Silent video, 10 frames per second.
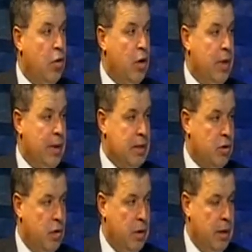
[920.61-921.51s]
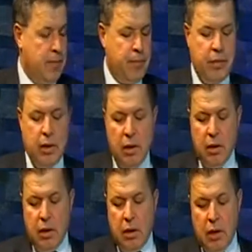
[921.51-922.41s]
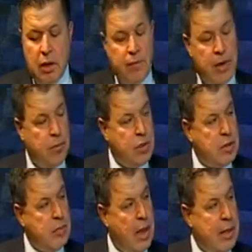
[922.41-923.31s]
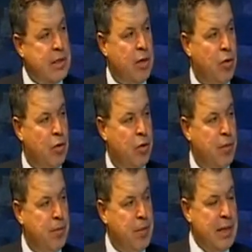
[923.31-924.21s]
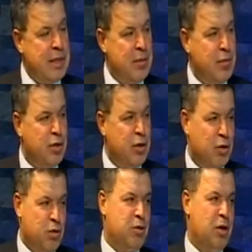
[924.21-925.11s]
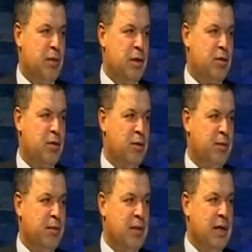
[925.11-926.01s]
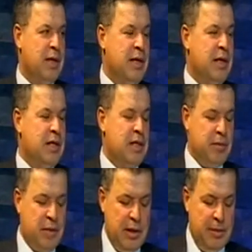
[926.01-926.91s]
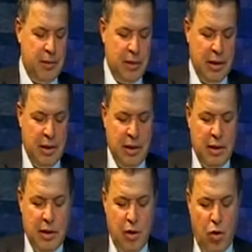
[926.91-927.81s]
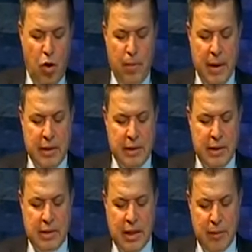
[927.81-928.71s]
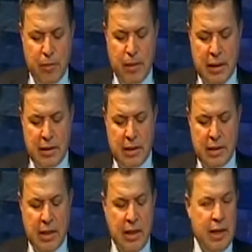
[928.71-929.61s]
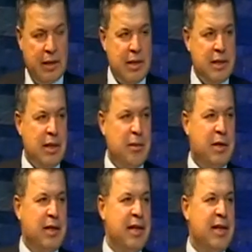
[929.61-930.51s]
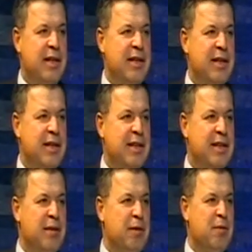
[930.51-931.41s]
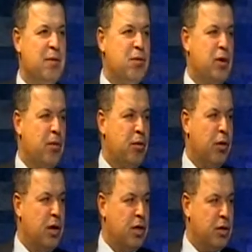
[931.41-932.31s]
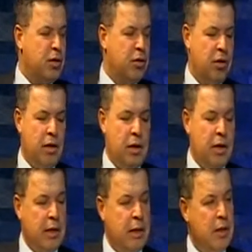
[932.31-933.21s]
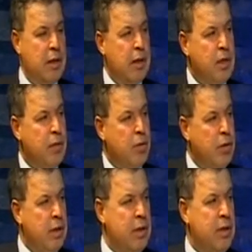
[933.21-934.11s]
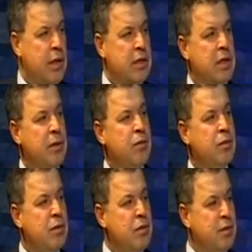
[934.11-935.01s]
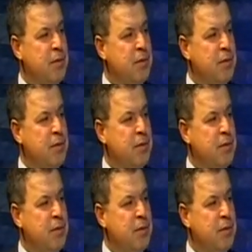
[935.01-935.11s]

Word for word: oylamak zorunda. Evet. Efendim bu şimdi her sene oluyor. Ben şimdi burada şunu söylemek istiyorum. Şimdi o parti kazandı, bu parti kazandı. Herkes tabii ki e, bu raporları açıklıyor. E, 2017'yi niye açıklamıyorsunuz?